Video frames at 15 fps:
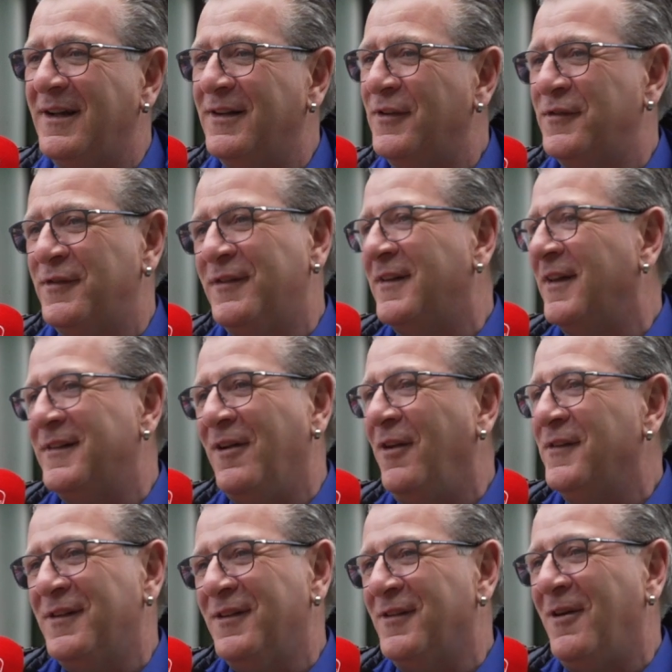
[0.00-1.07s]
Das sind
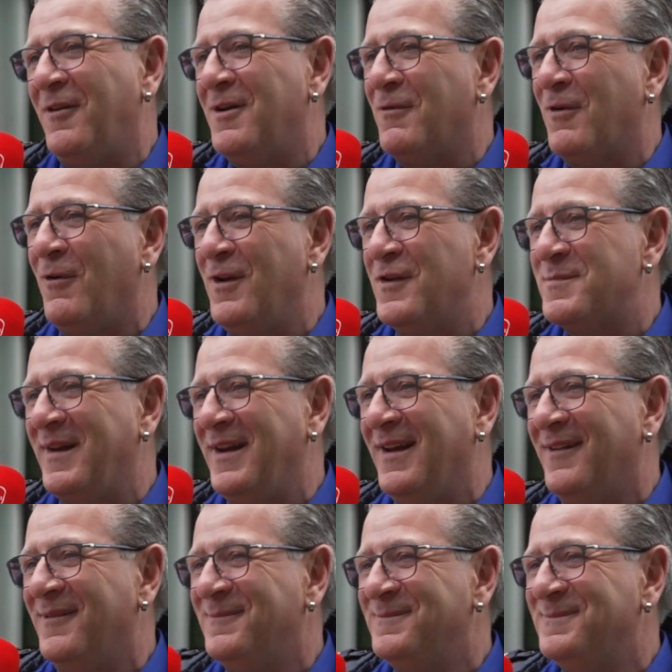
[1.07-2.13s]
alles Sachen, die Rolle spielen.